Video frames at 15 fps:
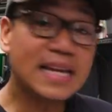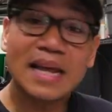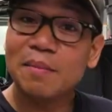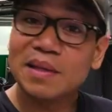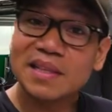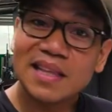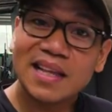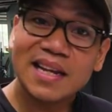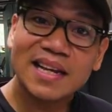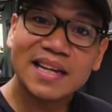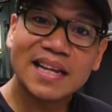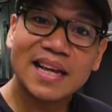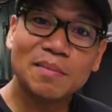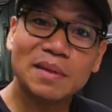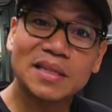Ginamit talaga
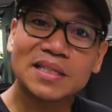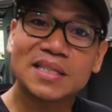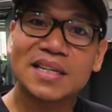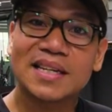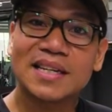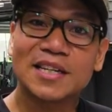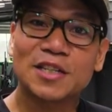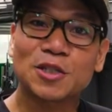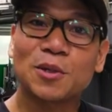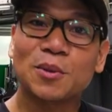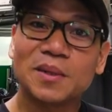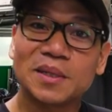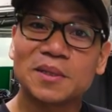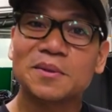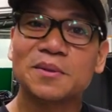namin sa show
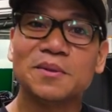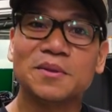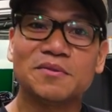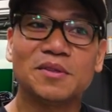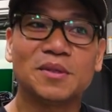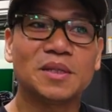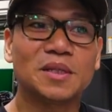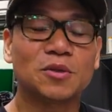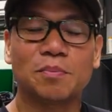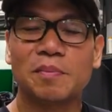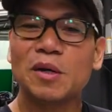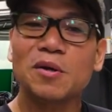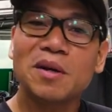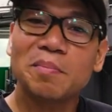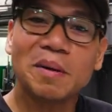itong Novo na to.
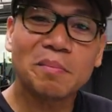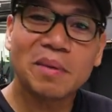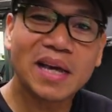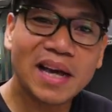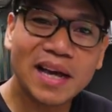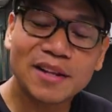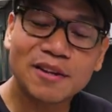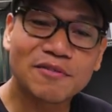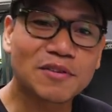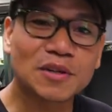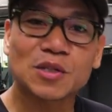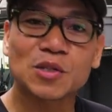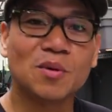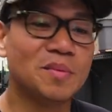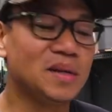Pero napabayaan ko for
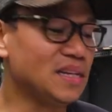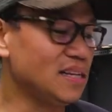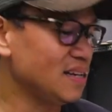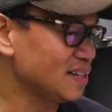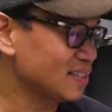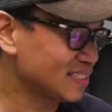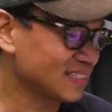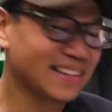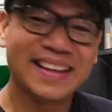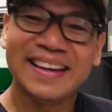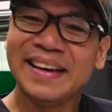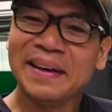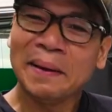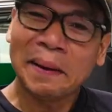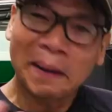so many years.
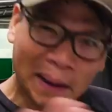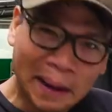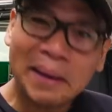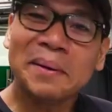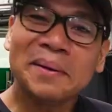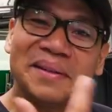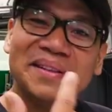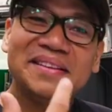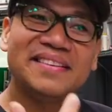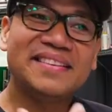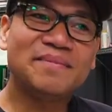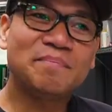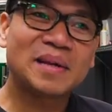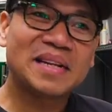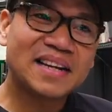Ngayon,
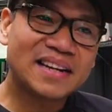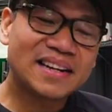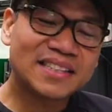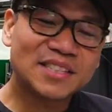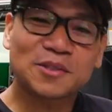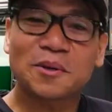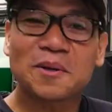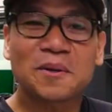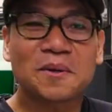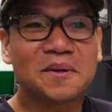pina-restore